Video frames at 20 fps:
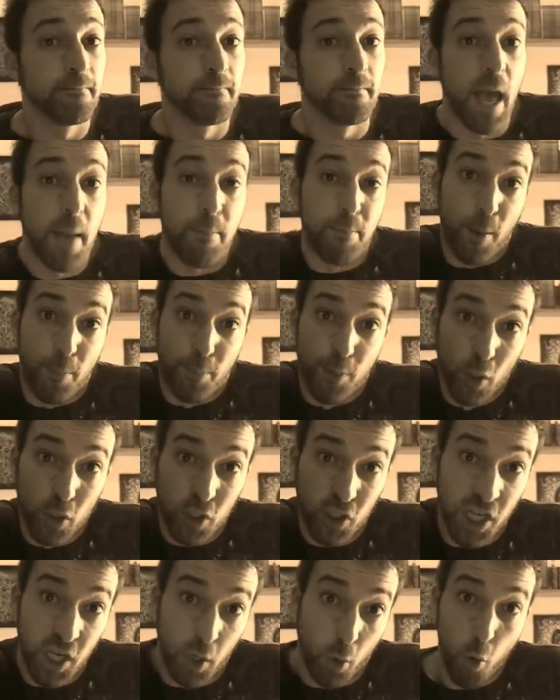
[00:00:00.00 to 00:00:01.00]
È proprio
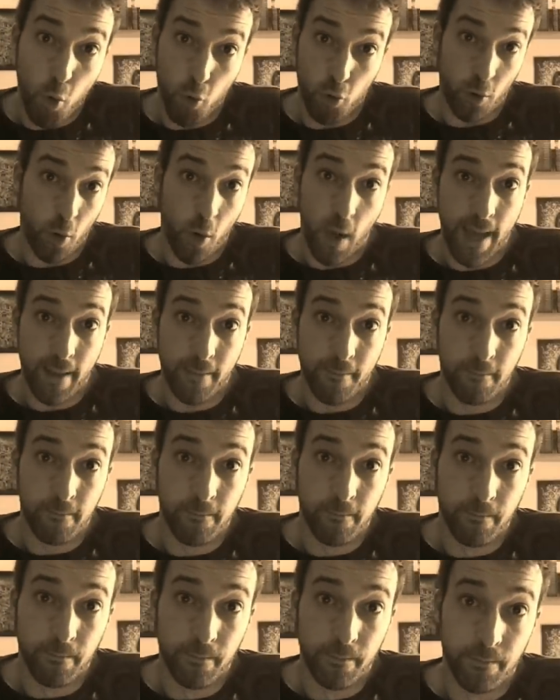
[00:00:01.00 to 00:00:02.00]
sicuro, eh?
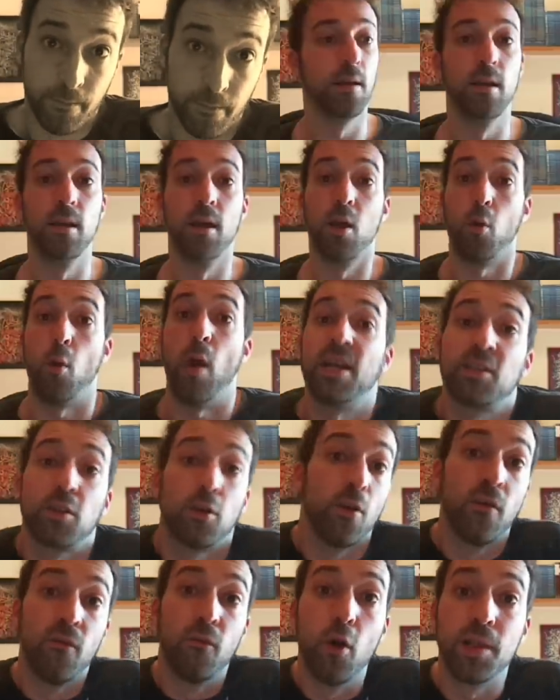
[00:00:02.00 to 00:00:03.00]

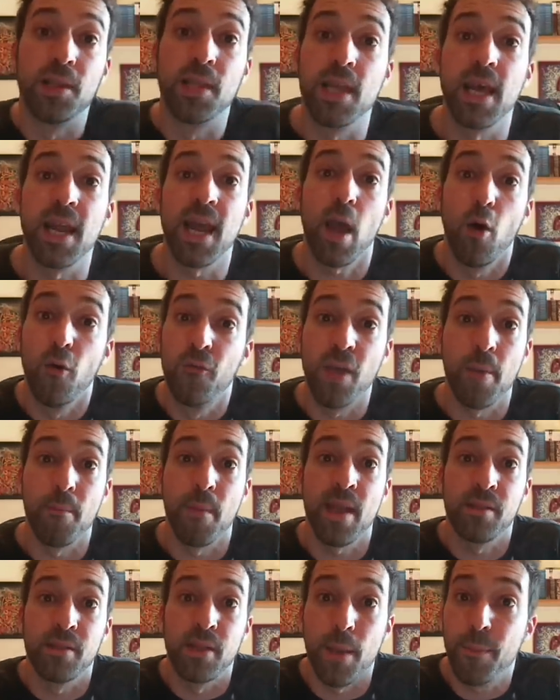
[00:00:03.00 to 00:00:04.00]
Questo non vuol dire
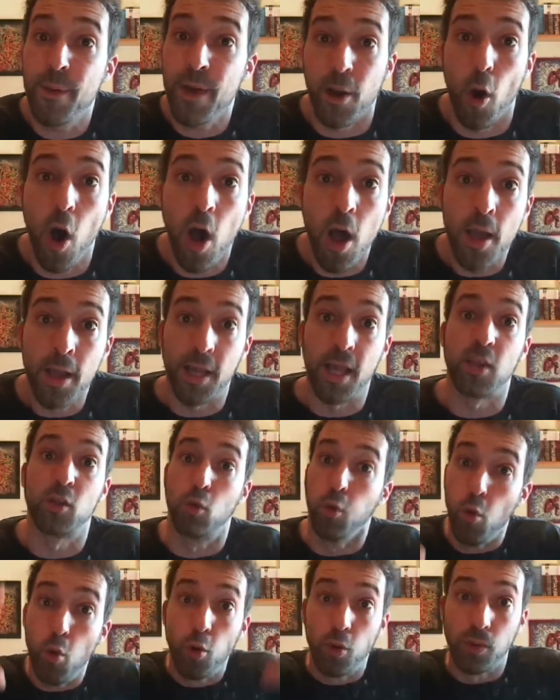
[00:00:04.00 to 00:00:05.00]
ovviamente però che
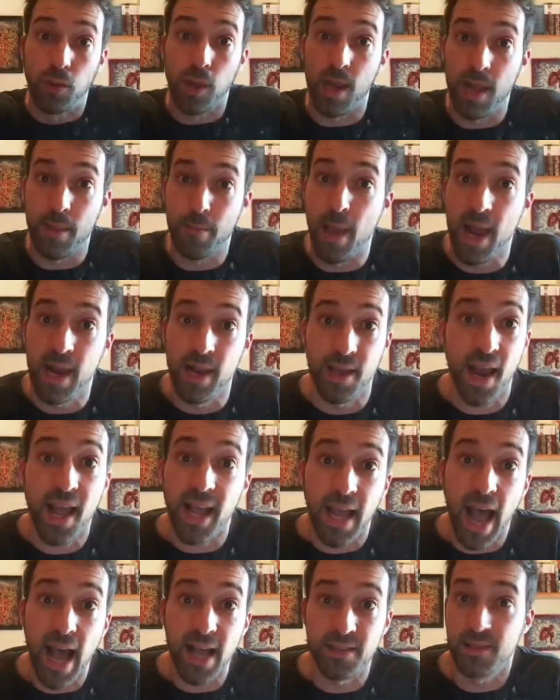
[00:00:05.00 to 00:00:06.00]
tutte le belle
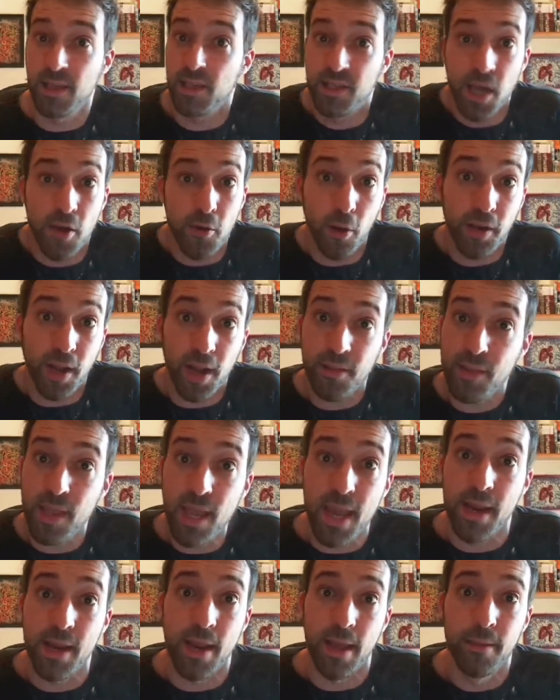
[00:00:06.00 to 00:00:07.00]
ragazze siano
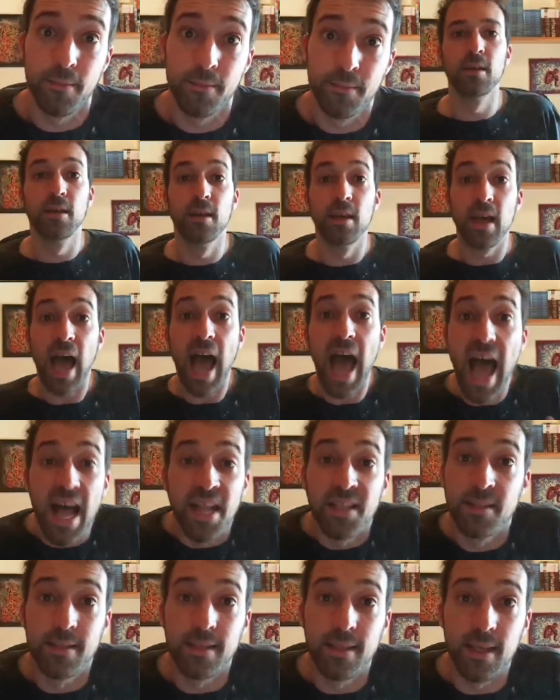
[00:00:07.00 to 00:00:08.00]
cretine.
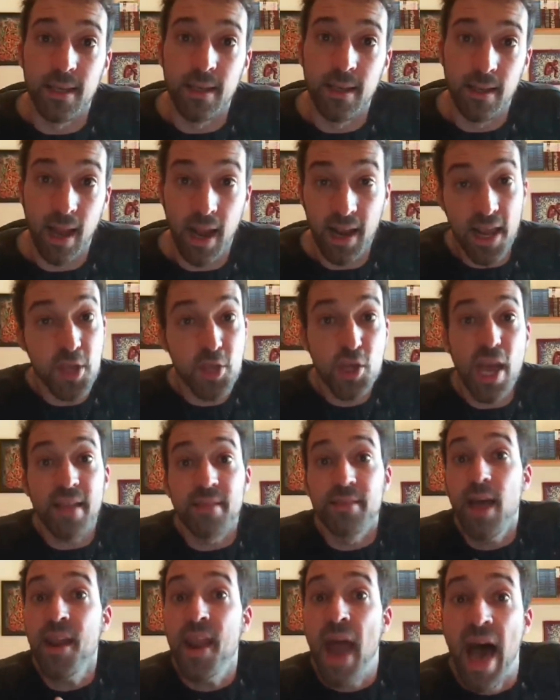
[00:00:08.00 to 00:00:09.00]
Anzi, la
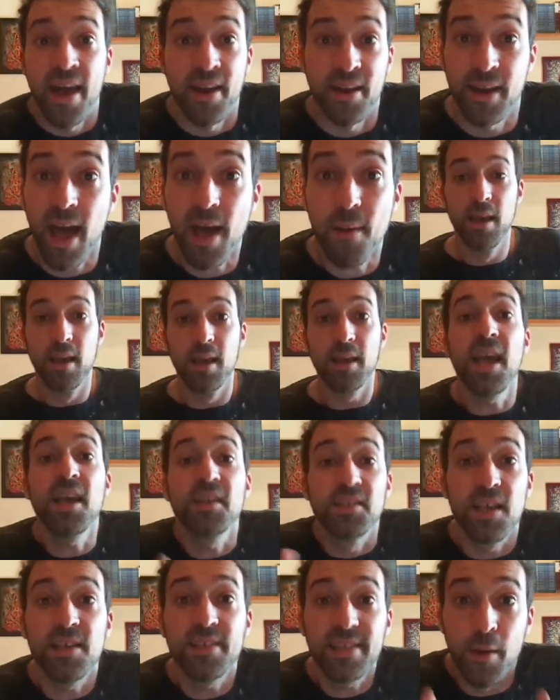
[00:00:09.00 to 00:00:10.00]
leggenda narra che
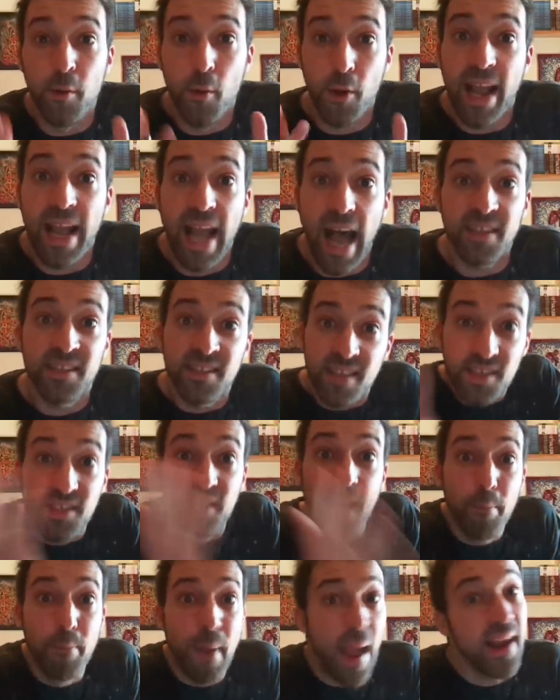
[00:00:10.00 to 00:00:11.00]
esistano ragazze
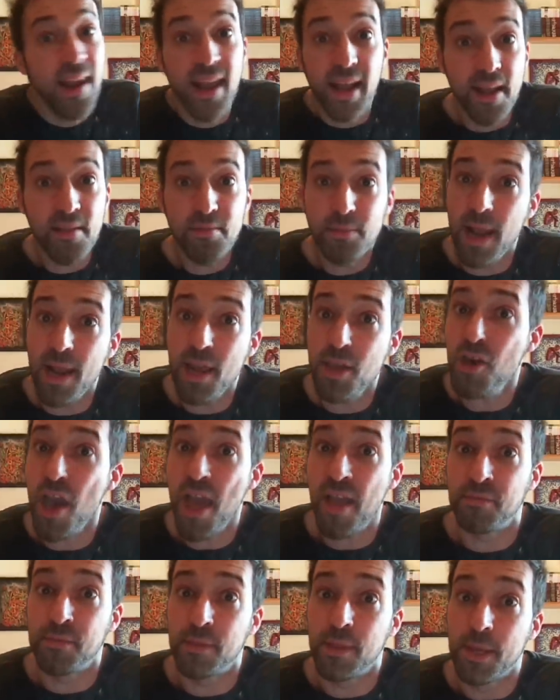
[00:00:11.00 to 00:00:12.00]
sia belle che
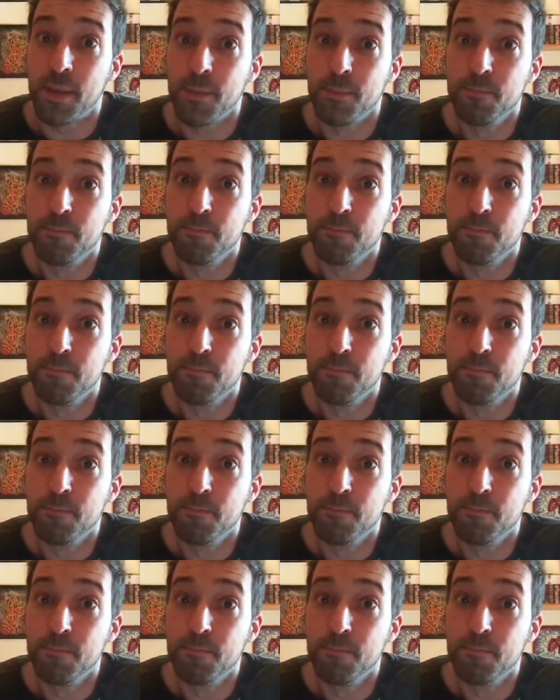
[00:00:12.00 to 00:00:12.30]
intelligenti.